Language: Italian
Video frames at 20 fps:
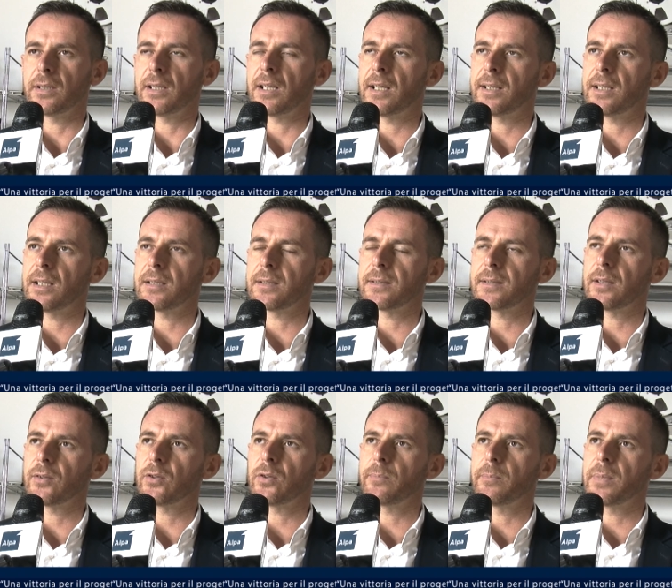
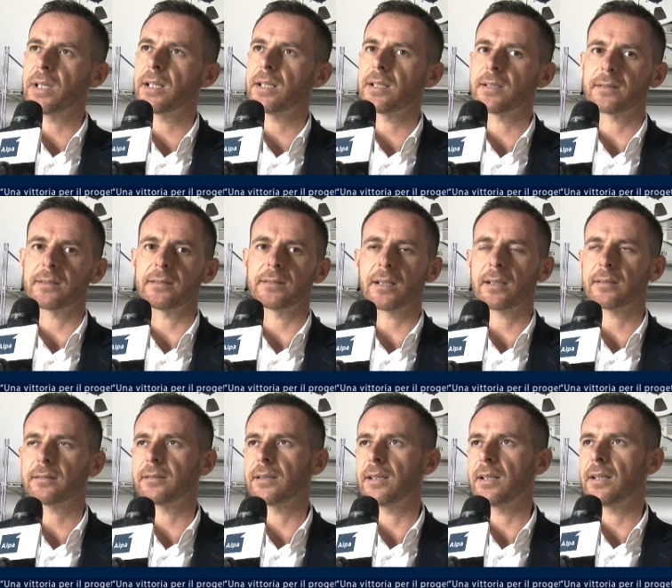analizzando bene si
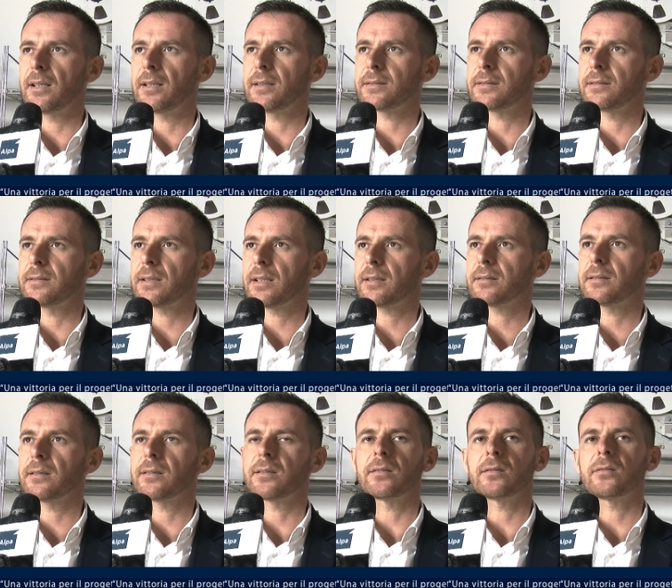tratta, si
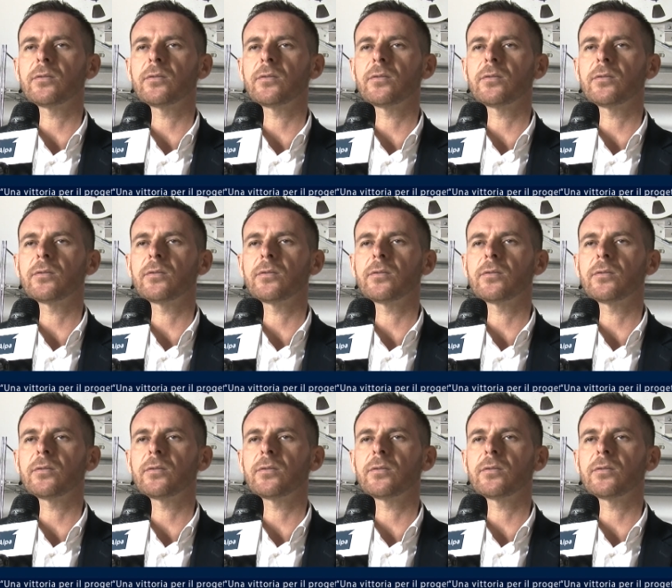tratta di,